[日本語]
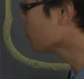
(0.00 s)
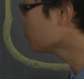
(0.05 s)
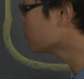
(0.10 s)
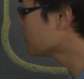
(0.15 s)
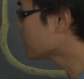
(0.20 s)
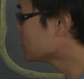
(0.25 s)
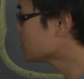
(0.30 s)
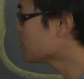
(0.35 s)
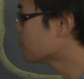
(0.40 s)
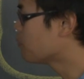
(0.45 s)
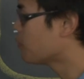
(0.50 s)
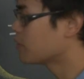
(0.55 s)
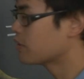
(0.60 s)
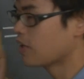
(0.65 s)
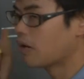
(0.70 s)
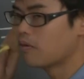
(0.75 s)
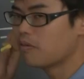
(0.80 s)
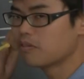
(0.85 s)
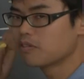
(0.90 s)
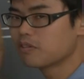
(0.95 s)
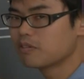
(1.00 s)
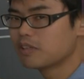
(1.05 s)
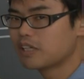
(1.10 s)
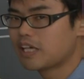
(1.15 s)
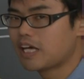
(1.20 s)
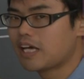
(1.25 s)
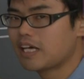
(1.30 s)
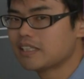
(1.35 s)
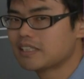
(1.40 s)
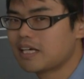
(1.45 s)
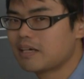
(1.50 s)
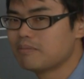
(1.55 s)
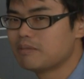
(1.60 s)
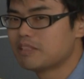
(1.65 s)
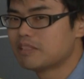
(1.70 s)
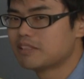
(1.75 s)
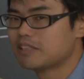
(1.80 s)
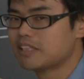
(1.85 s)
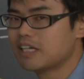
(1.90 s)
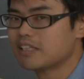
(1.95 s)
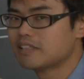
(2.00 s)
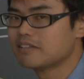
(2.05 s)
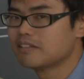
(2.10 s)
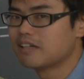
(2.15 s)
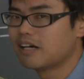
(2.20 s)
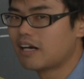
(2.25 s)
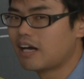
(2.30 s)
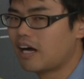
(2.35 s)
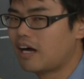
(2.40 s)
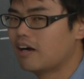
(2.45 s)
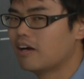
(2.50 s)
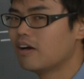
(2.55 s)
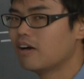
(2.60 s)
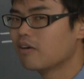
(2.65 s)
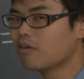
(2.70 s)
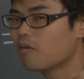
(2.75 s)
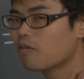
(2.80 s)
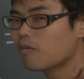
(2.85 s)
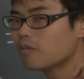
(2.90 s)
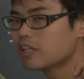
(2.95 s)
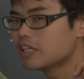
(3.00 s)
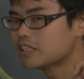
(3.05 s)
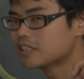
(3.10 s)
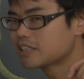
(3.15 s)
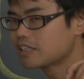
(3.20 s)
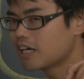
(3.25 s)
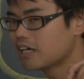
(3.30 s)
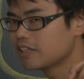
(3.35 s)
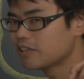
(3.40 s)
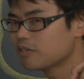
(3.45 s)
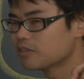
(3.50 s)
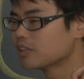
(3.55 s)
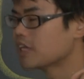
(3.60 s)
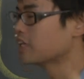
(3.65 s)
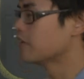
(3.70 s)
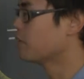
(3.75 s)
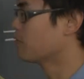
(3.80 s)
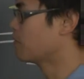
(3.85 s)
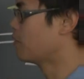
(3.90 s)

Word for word: の2つのポイントは本当に計算ミスしやすいからここでしっかりと押さえてお